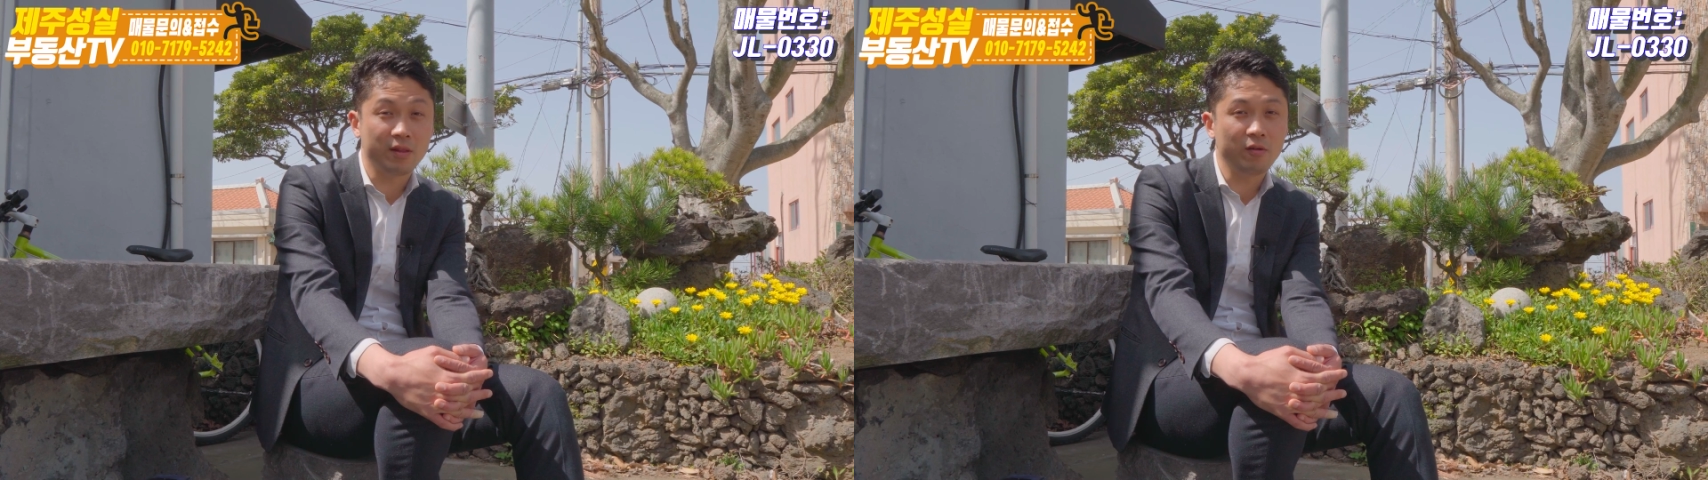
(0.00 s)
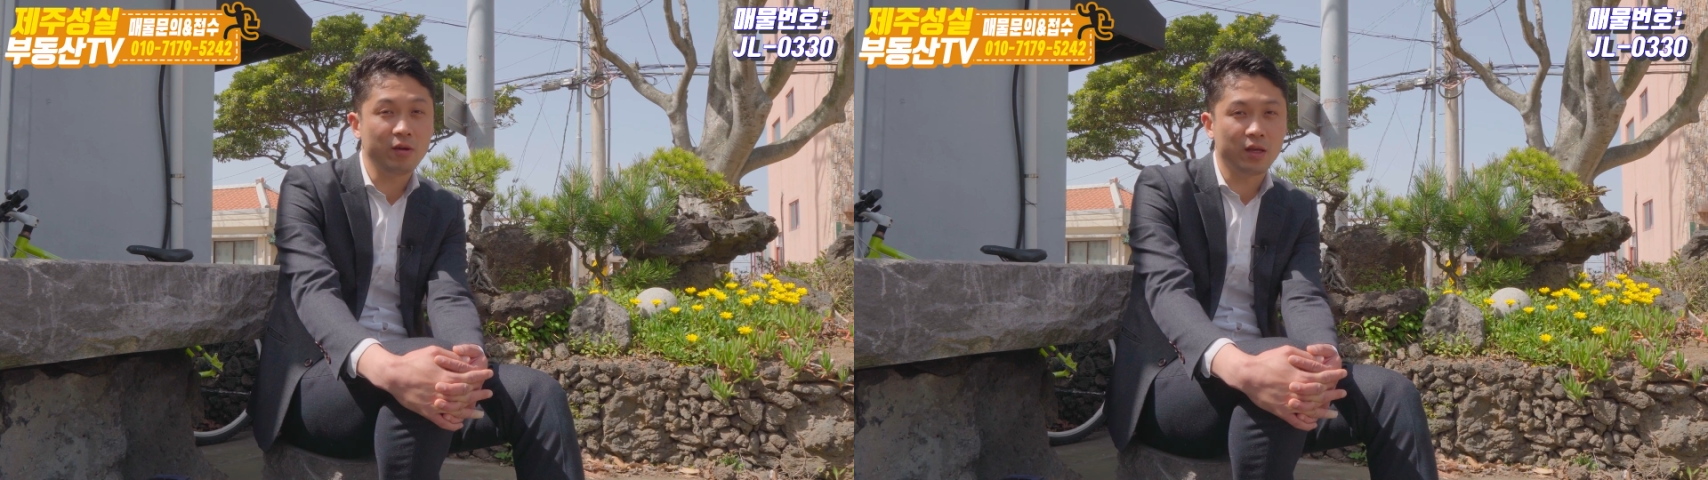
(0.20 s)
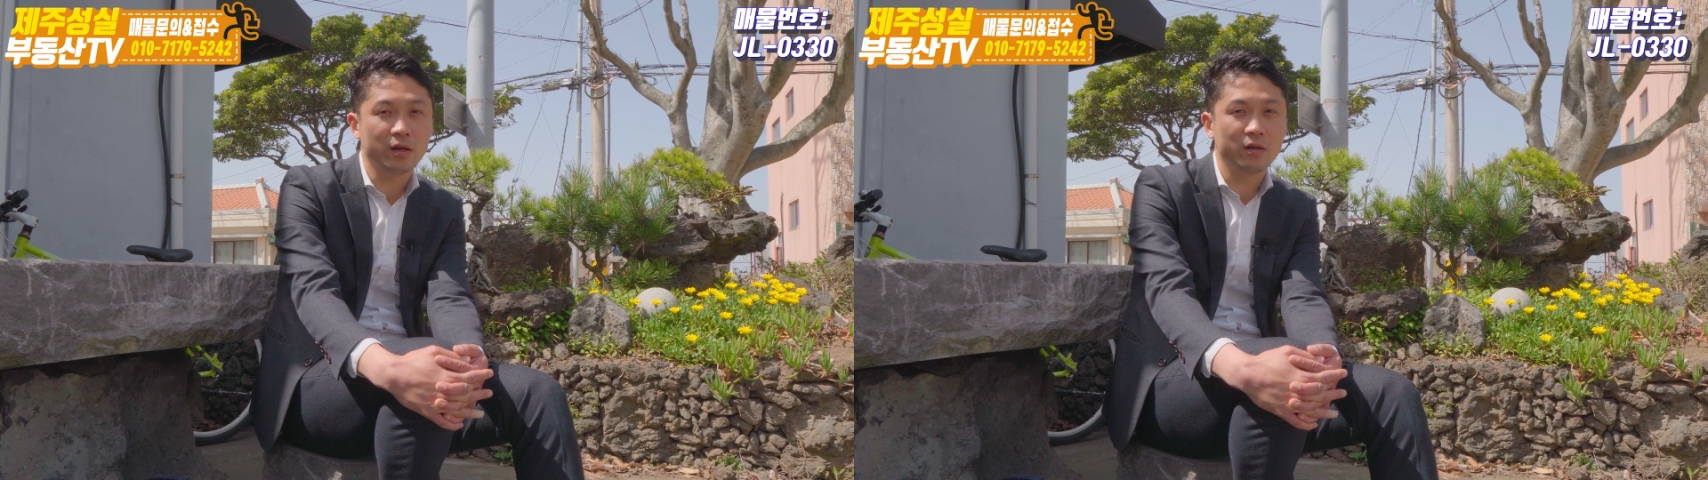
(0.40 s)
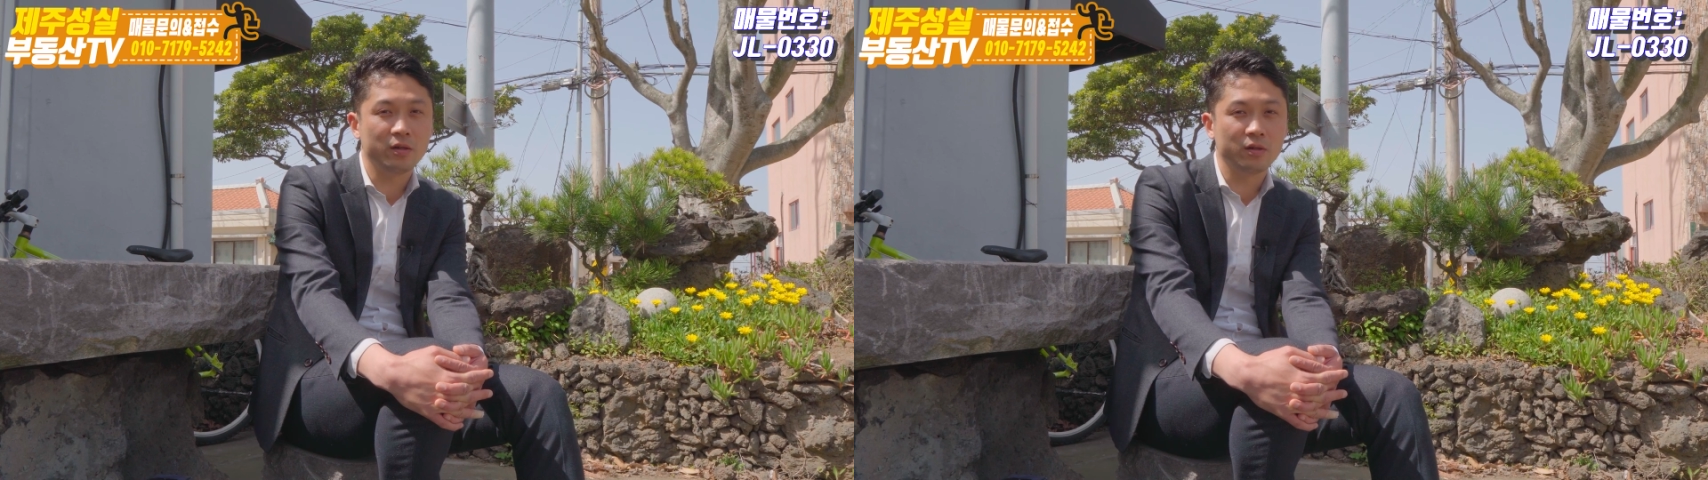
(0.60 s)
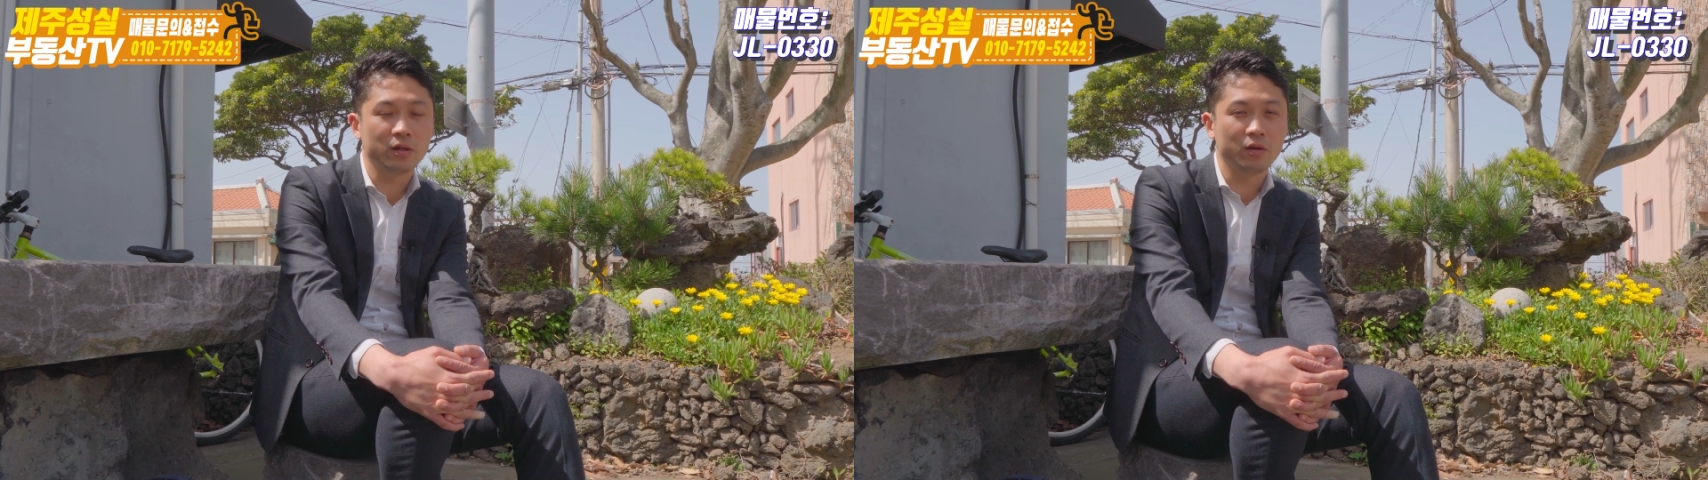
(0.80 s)

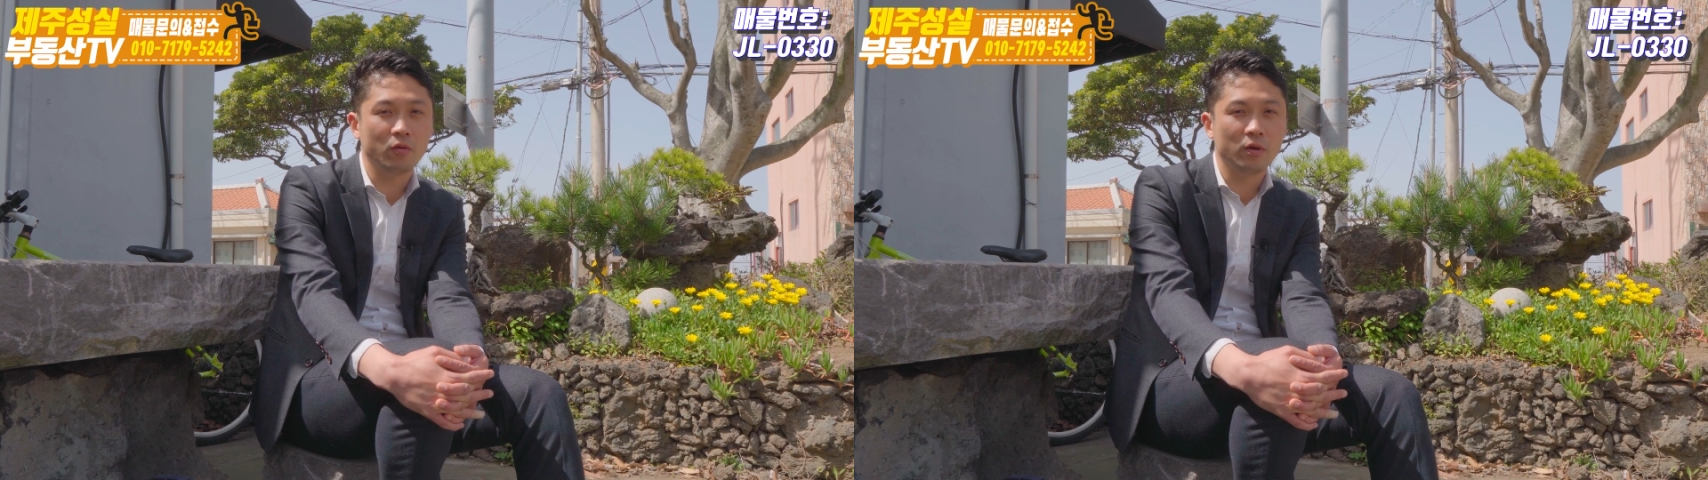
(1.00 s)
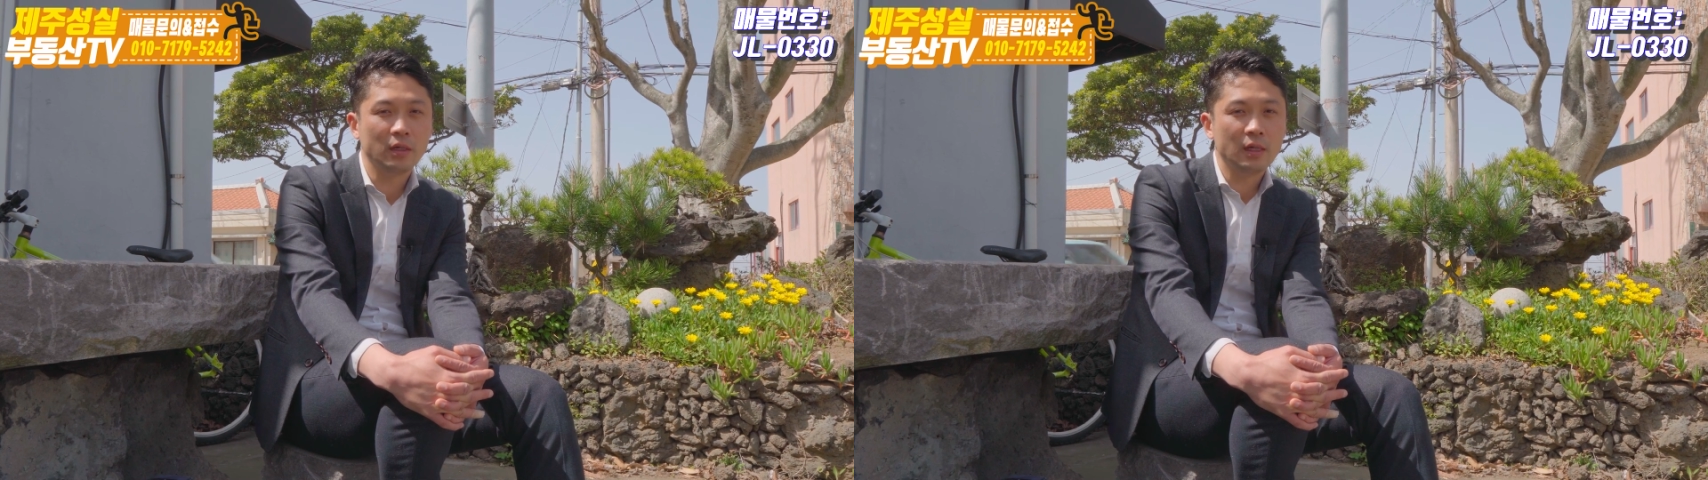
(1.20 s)
상황이에요 그리고